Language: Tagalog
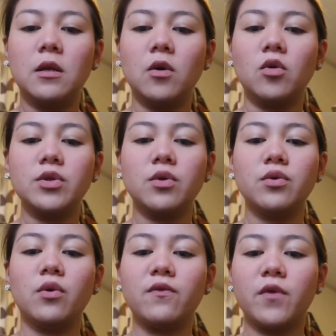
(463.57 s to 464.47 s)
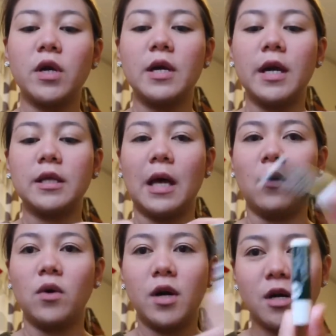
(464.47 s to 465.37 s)
Also, don't forget
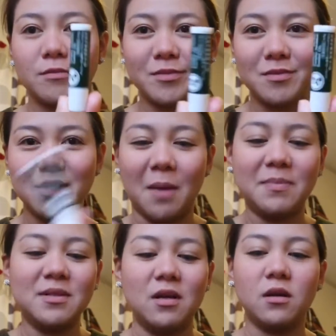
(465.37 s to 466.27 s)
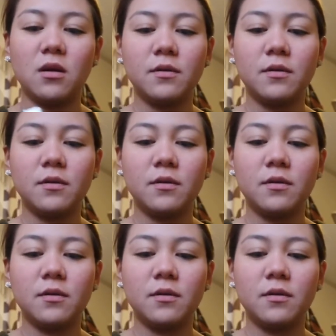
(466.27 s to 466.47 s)
our chopstick.